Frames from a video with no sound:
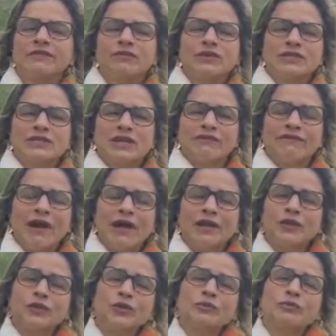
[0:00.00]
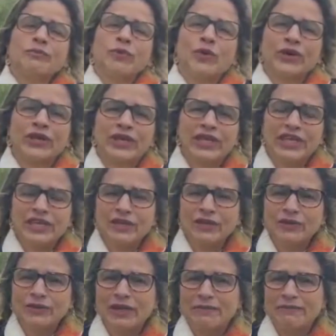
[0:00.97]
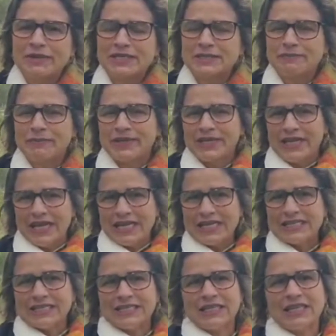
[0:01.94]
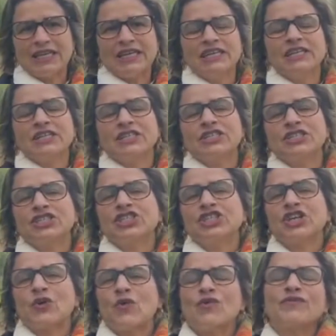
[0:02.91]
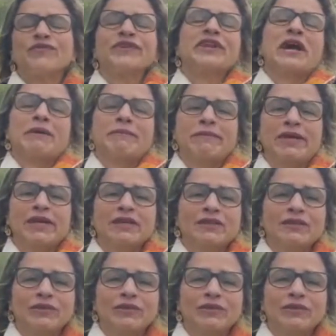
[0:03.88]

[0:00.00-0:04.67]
vou estar falando um pouquinho da minha experiência de confinamento.